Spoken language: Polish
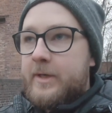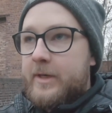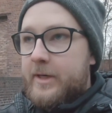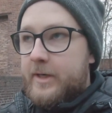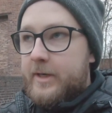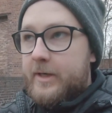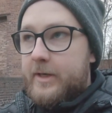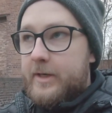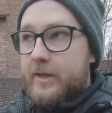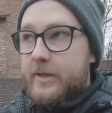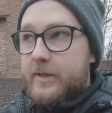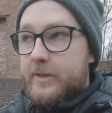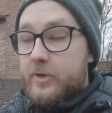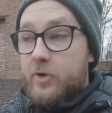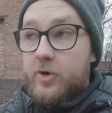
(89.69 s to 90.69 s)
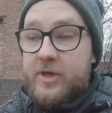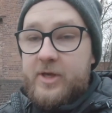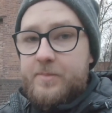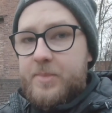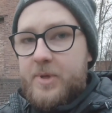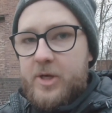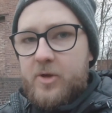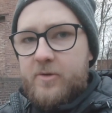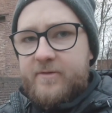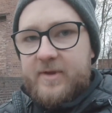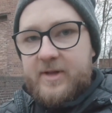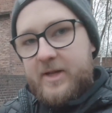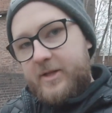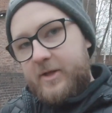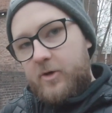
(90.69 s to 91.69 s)
e, no i
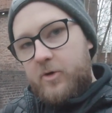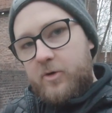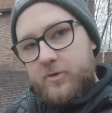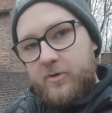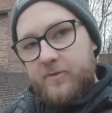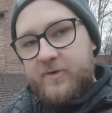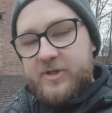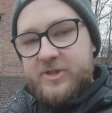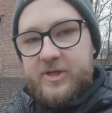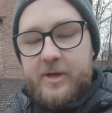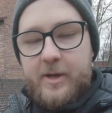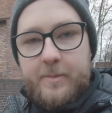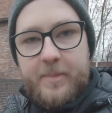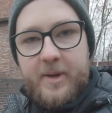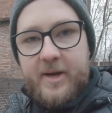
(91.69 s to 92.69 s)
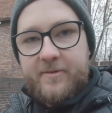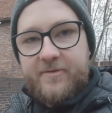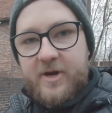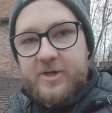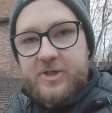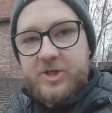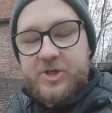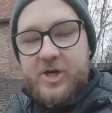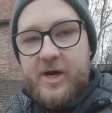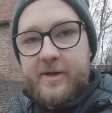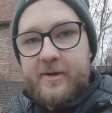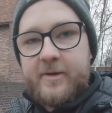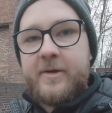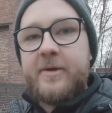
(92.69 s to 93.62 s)
pieniądze dla tego oto właśnie pana Franciszka.